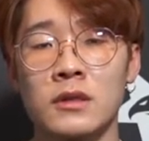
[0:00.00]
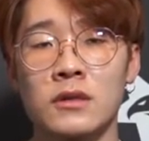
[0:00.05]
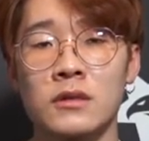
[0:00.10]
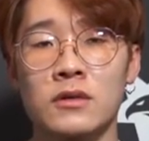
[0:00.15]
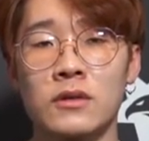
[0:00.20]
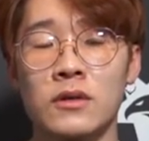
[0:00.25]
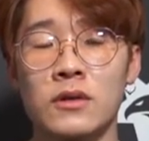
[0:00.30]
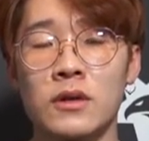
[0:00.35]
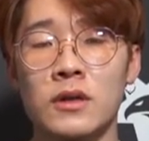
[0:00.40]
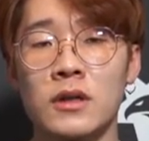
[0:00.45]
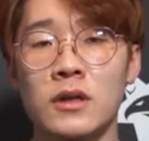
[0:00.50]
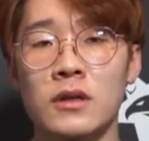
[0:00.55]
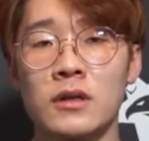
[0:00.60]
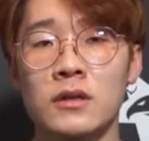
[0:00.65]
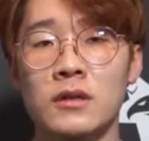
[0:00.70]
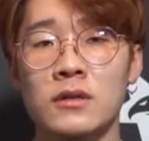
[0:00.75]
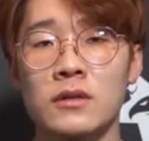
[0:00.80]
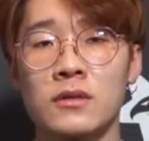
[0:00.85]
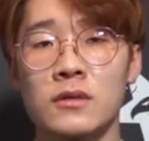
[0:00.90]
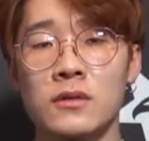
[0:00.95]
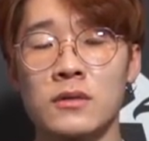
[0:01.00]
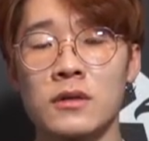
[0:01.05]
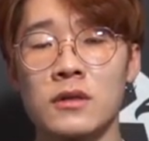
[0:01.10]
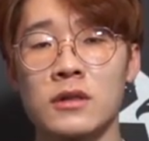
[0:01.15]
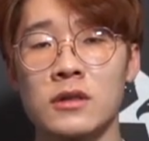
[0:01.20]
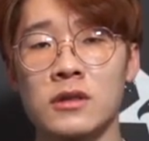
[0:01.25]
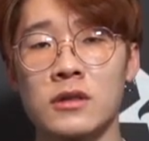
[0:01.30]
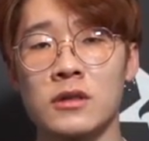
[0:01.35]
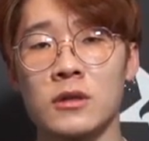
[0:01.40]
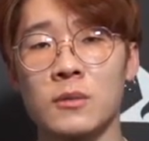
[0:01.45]
저희가 그
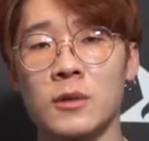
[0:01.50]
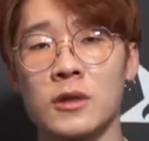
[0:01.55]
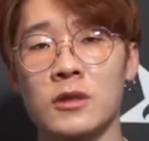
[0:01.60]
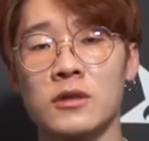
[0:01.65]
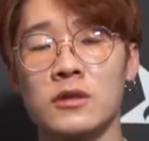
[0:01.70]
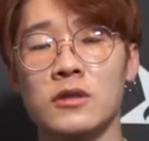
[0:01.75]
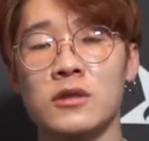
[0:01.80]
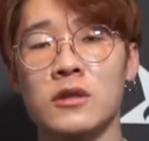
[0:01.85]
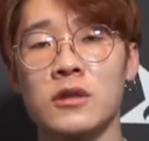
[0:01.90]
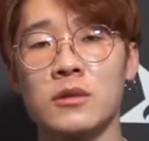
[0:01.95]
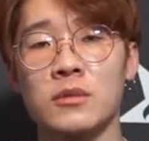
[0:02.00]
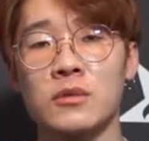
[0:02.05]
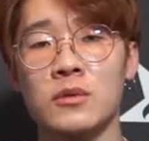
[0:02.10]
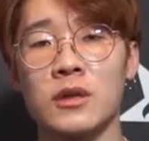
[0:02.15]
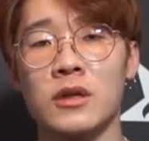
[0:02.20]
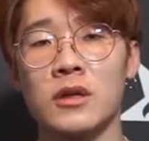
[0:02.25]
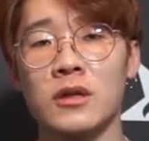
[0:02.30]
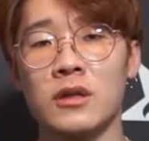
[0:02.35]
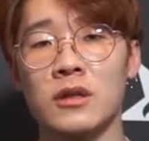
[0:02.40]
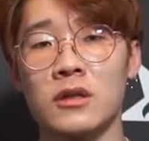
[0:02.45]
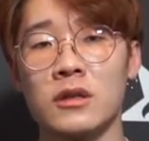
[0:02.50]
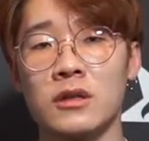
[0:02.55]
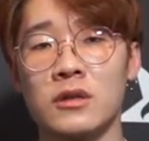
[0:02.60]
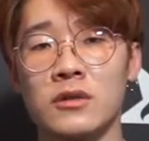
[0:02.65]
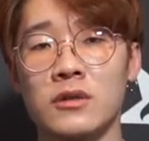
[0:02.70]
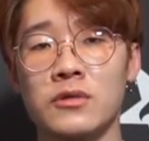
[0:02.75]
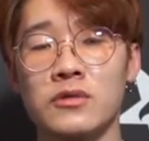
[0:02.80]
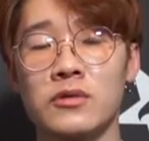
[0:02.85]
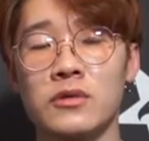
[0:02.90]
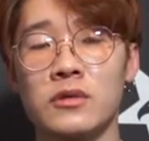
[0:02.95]
전까지 많이 지다 보니까
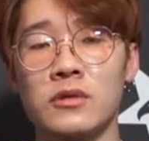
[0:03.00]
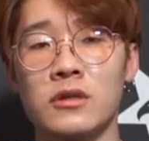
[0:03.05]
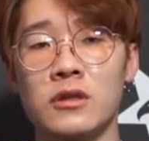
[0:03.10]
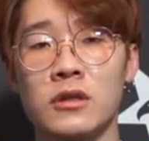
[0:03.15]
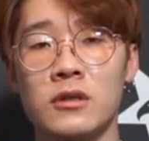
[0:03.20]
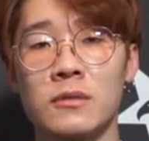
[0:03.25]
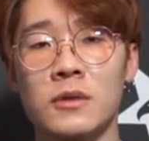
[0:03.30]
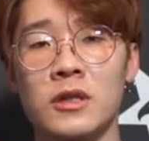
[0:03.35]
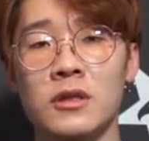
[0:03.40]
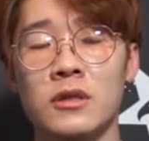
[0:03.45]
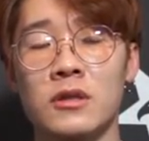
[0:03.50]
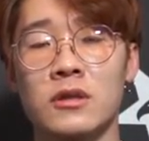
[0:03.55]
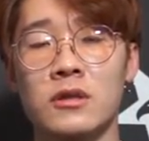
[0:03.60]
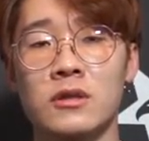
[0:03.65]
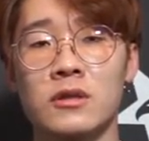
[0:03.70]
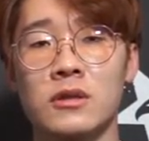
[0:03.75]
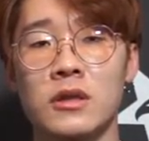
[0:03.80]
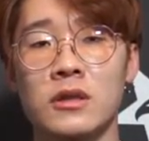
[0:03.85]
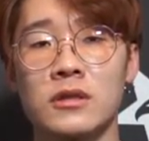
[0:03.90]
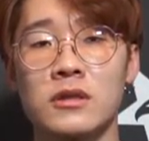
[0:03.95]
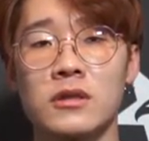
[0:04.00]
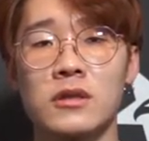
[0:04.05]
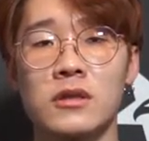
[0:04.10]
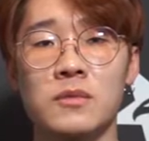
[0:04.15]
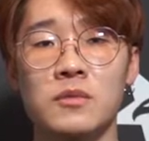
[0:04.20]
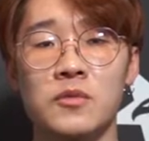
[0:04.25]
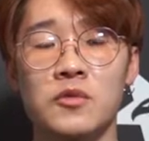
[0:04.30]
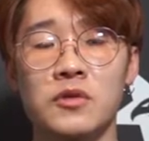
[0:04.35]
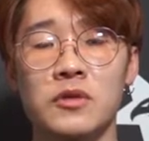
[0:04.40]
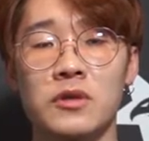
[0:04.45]
선수들이 많이
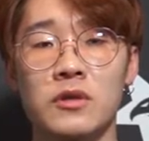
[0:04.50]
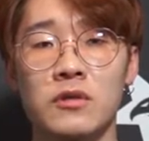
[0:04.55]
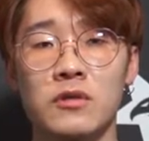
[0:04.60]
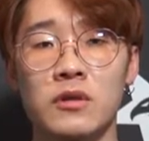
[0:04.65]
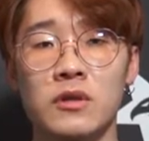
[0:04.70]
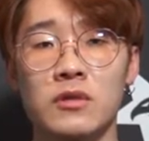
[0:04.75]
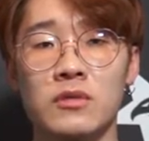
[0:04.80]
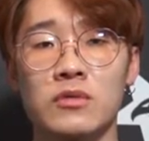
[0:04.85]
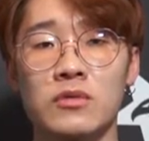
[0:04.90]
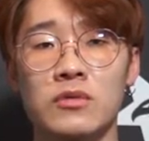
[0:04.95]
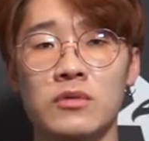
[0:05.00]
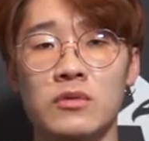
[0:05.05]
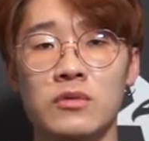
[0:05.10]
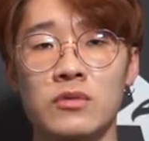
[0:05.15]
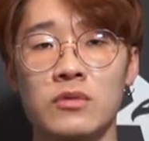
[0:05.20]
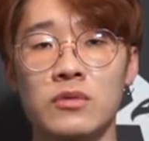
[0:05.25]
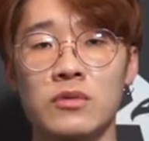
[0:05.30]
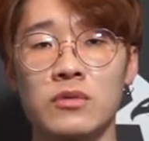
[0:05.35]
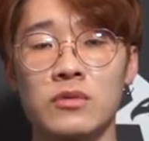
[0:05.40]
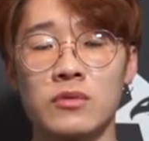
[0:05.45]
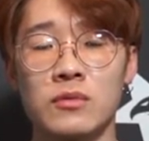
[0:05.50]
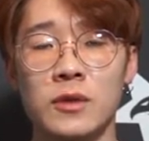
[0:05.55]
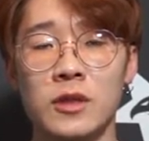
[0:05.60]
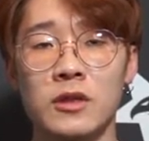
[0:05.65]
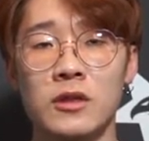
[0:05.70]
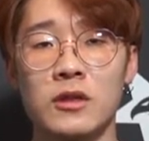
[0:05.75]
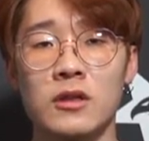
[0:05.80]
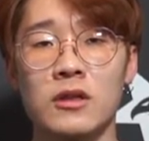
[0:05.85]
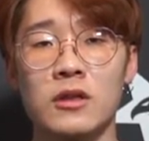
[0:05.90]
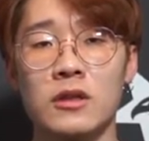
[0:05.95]
자신감도 잃어가고 또
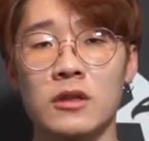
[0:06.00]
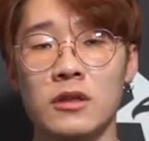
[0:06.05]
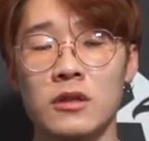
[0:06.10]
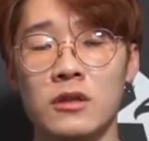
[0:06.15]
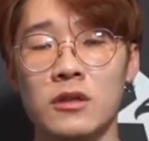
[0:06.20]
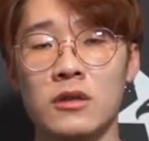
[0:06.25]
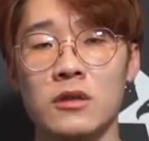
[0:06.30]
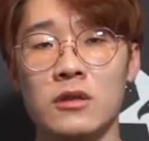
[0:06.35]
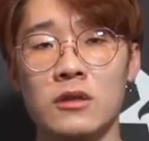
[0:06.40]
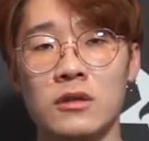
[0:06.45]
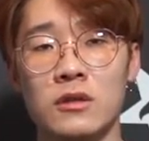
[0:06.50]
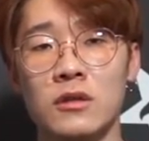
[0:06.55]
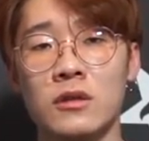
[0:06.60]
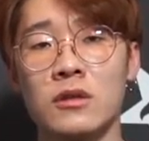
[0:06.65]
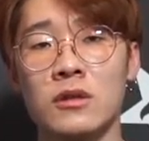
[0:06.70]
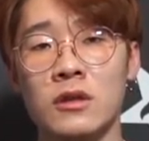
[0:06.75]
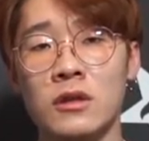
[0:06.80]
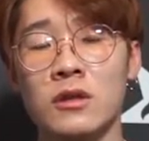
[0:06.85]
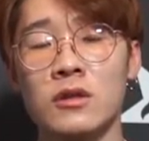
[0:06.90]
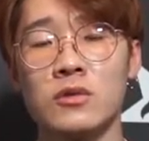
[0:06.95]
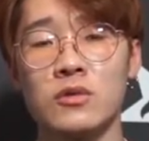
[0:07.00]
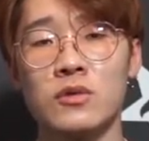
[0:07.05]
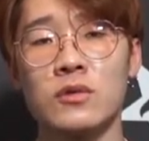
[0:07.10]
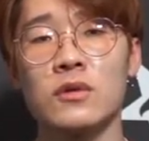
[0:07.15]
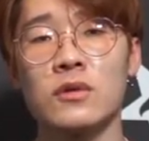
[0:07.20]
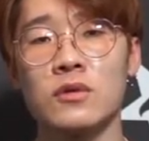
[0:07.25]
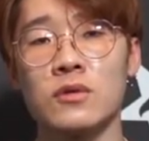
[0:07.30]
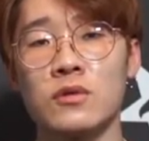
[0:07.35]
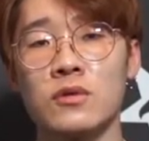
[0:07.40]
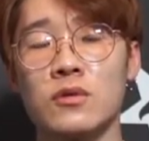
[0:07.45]
멘탈
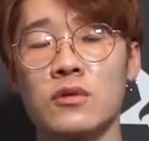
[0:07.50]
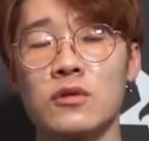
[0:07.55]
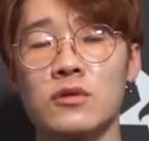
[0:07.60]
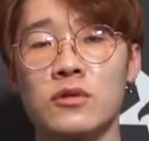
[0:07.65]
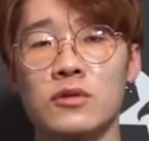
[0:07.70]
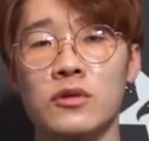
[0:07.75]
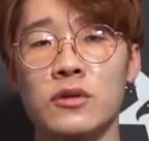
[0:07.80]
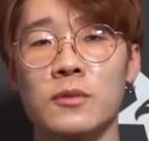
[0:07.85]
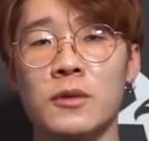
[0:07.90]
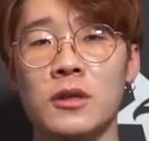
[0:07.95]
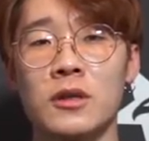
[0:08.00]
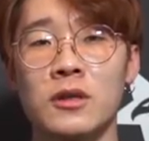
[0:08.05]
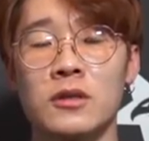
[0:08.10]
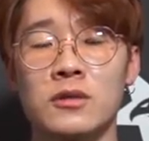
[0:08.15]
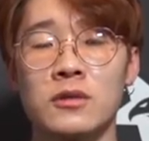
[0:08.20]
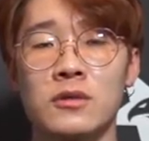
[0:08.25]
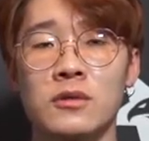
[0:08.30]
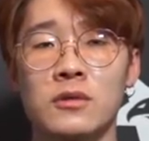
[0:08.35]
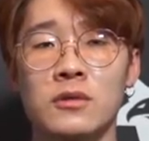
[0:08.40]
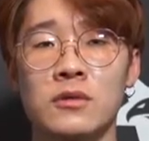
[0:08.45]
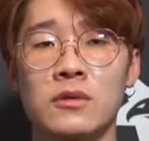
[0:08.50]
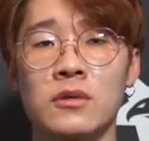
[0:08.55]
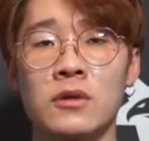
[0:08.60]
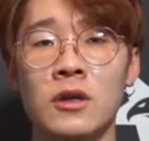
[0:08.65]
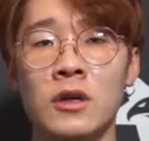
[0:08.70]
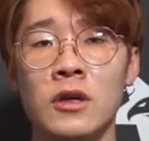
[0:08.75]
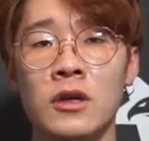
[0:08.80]
쪽에서도 걱정이 많아서